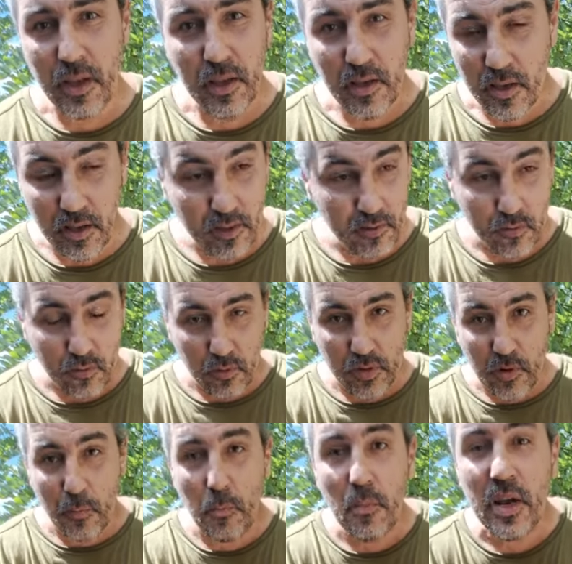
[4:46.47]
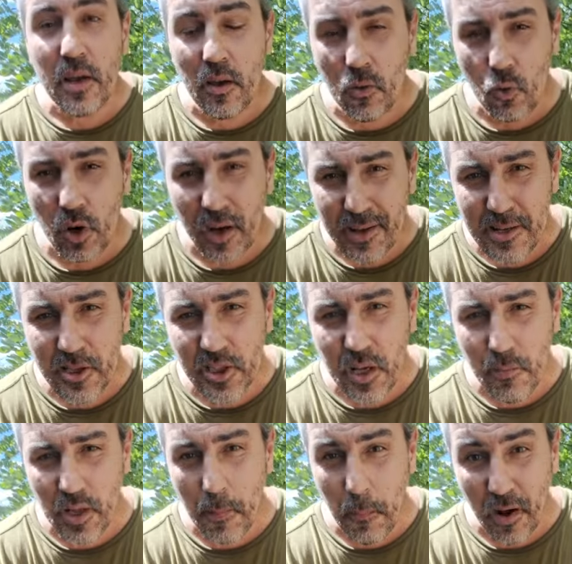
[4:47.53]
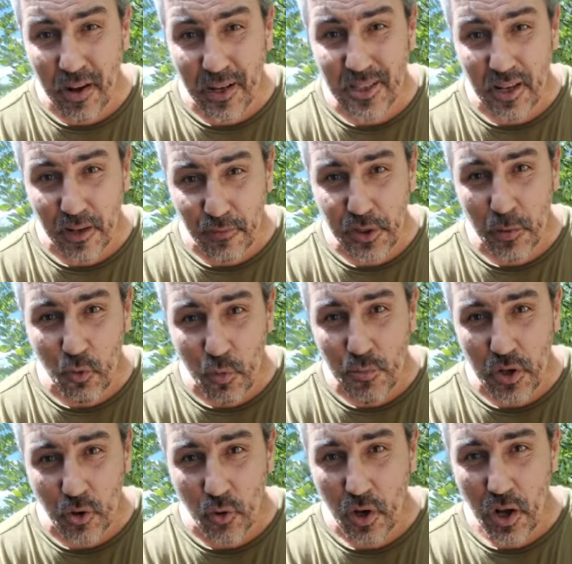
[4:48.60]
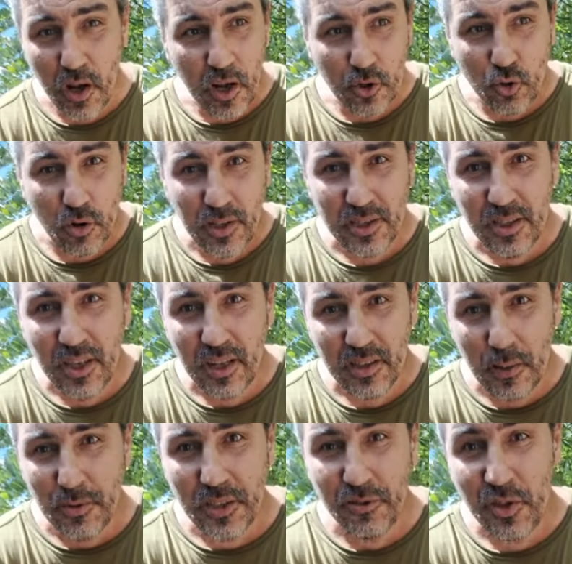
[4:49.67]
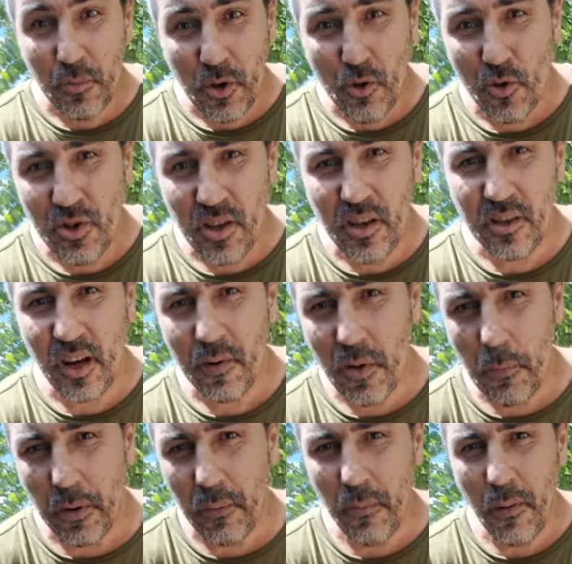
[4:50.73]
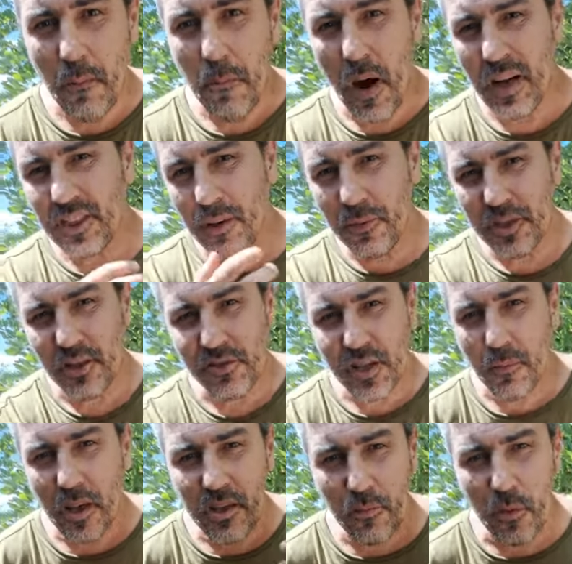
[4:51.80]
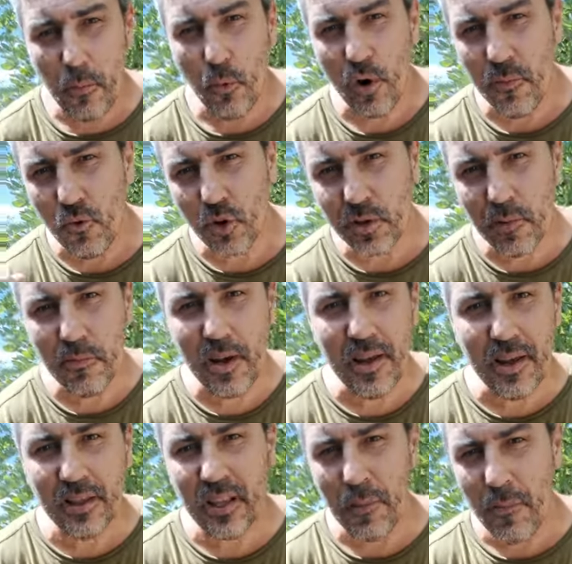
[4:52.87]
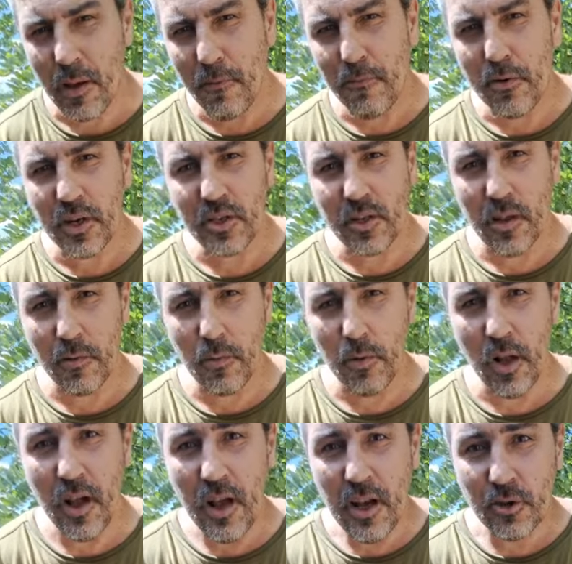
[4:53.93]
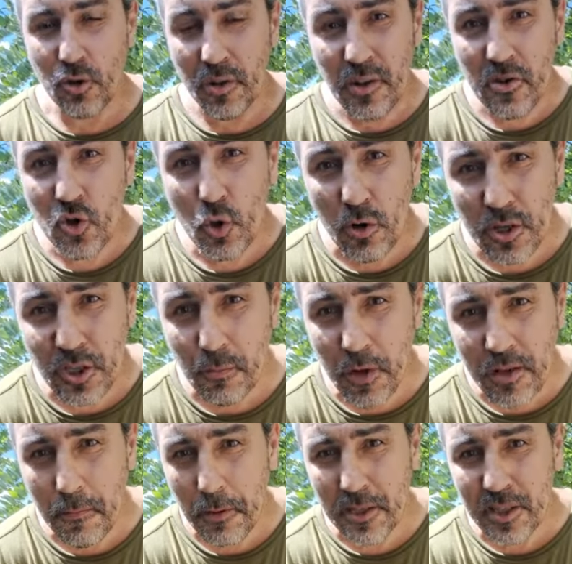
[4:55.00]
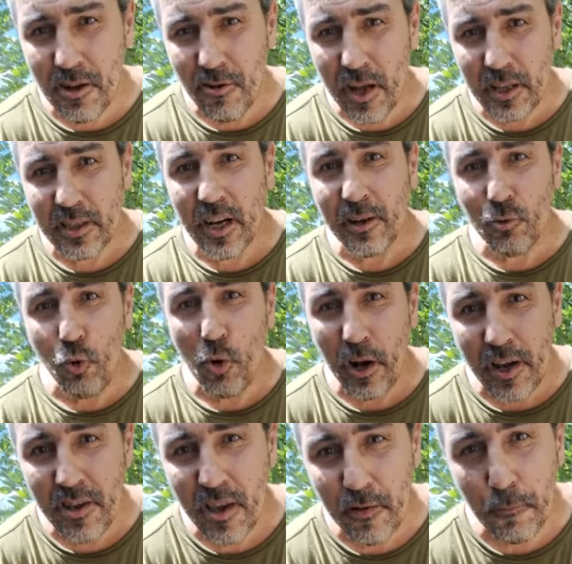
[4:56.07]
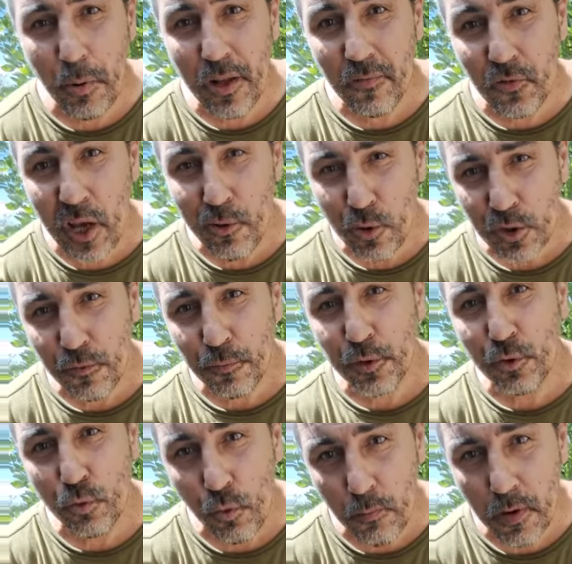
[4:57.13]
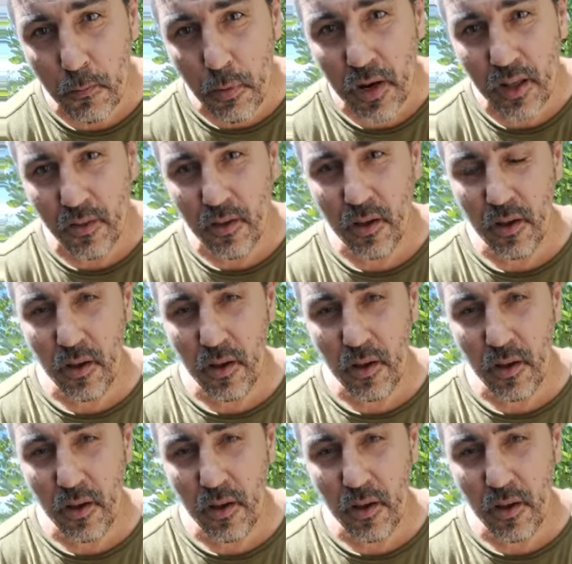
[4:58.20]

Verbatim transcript: И мы, украинцы, именно показали всему миру, что Россия там со всеми ядерными прибамбасами, со всеми этими пулеметными лентами обвешанными, блин, что она ничего из себя не представляет. Как только ей, блин, даешь в зубы, блин,